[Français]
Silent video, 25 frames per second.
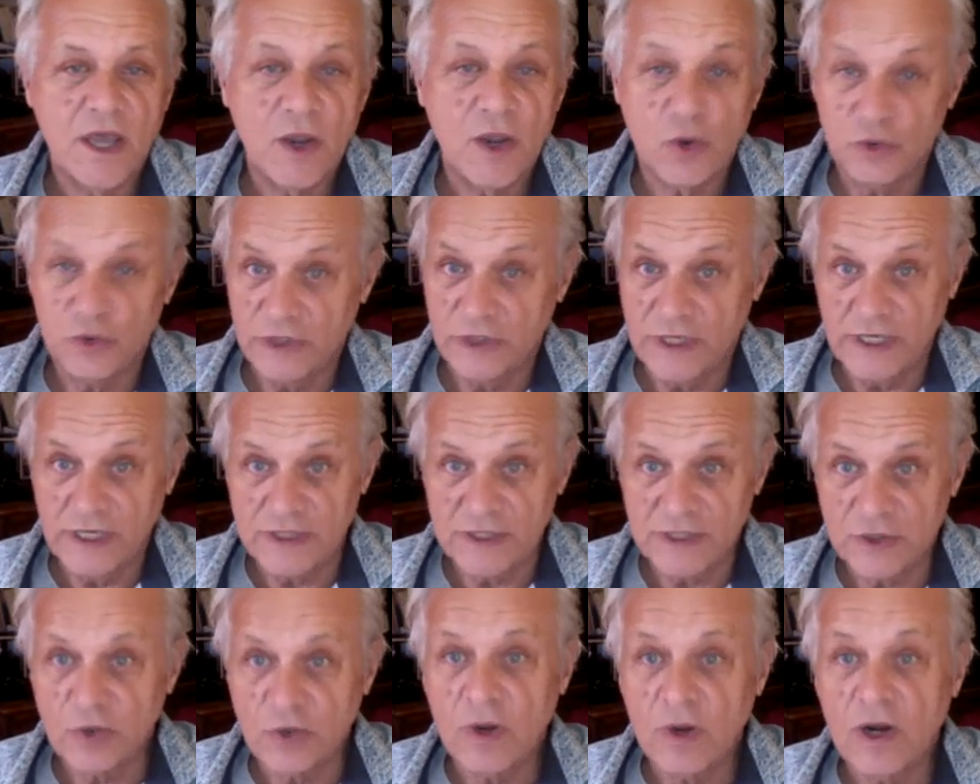
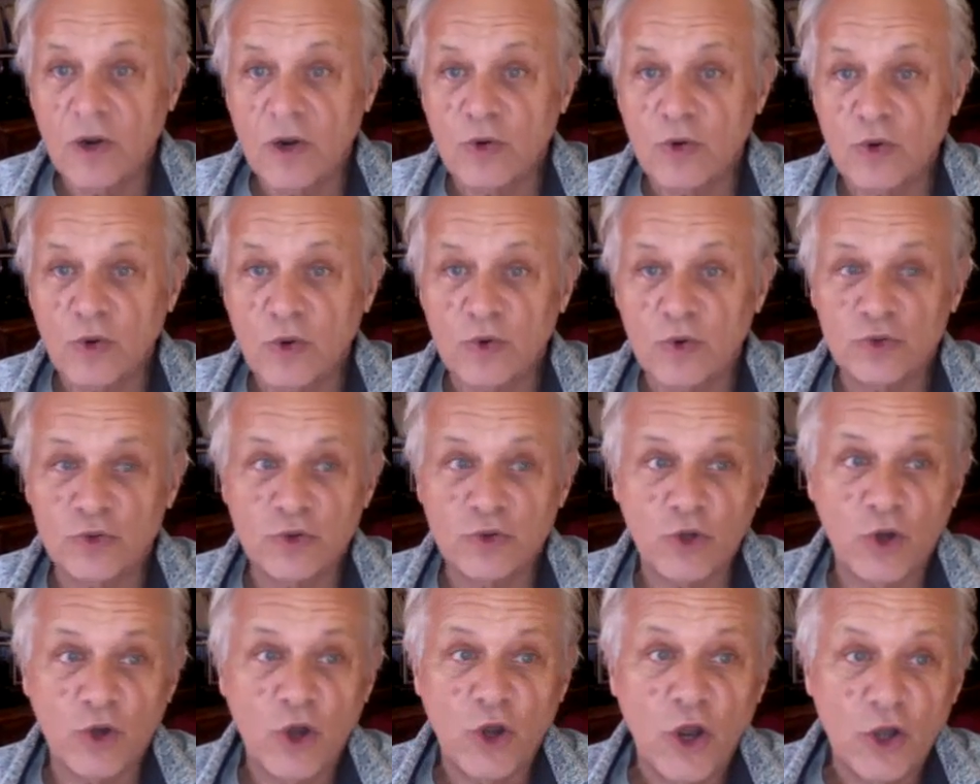condamnation à
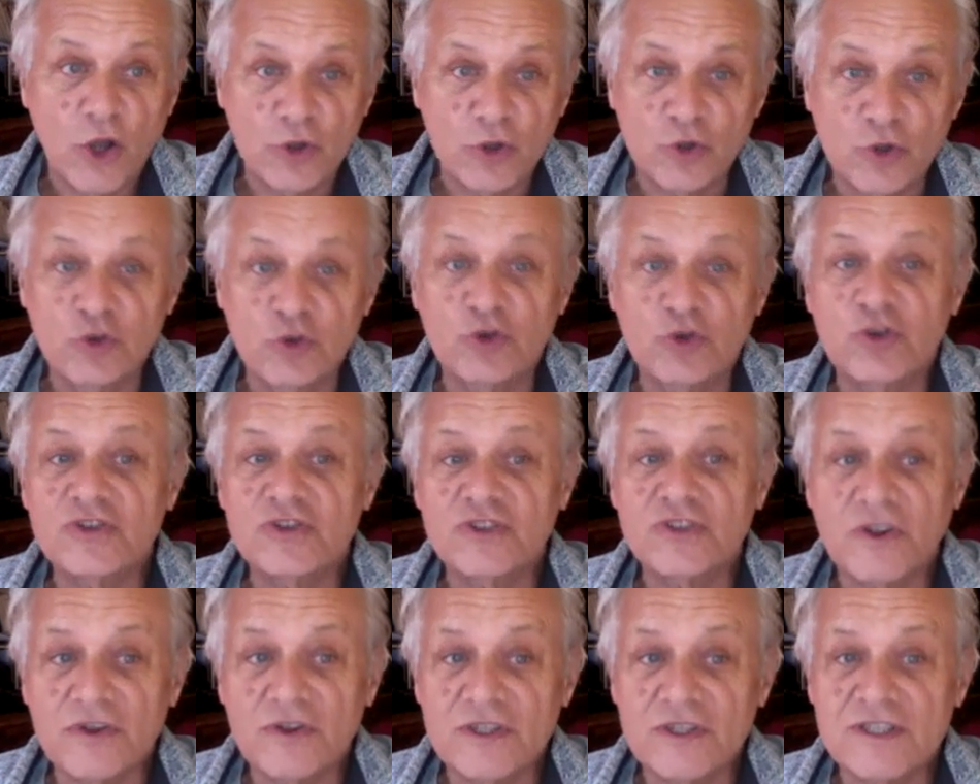l'encontre de
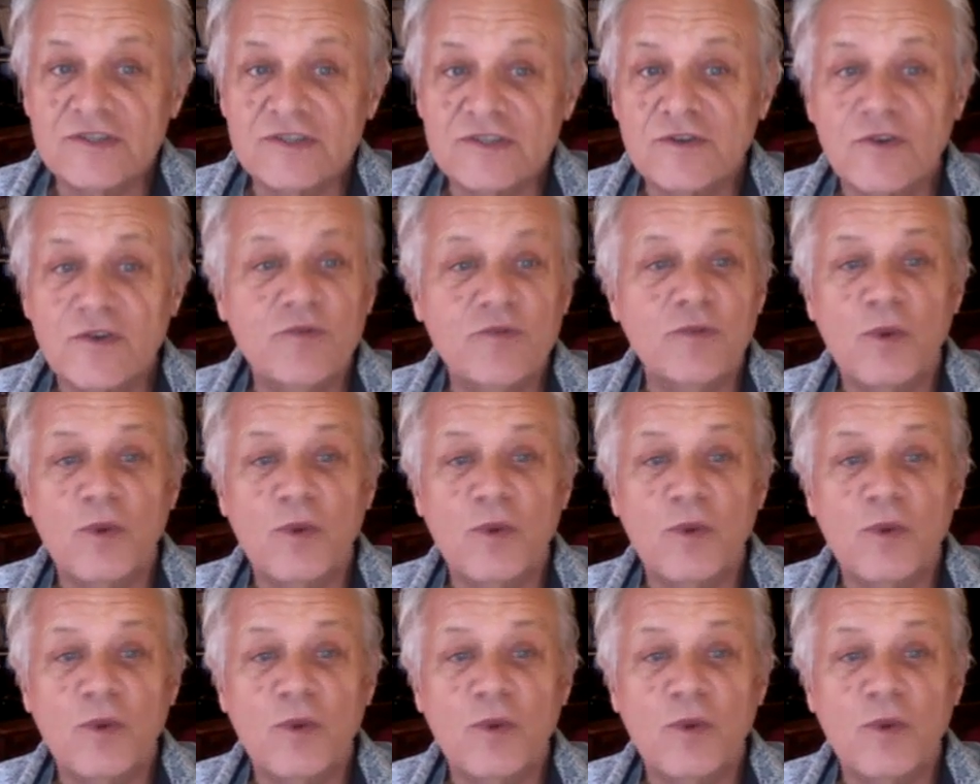219